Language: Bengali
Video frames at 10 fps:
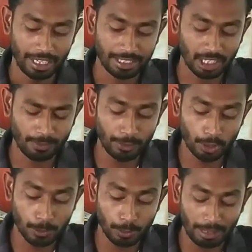এছাড়া
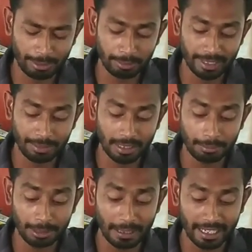ফিরোজপুর এবং
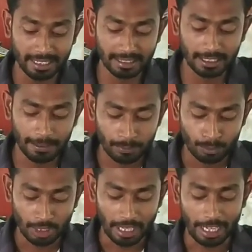বিবাড়িয়াতে
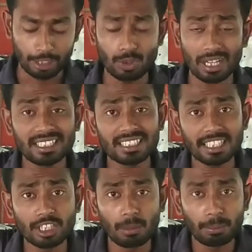একশো আশি
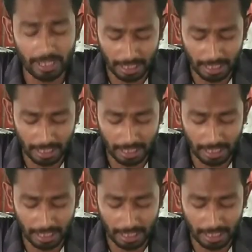থেকে নব্বই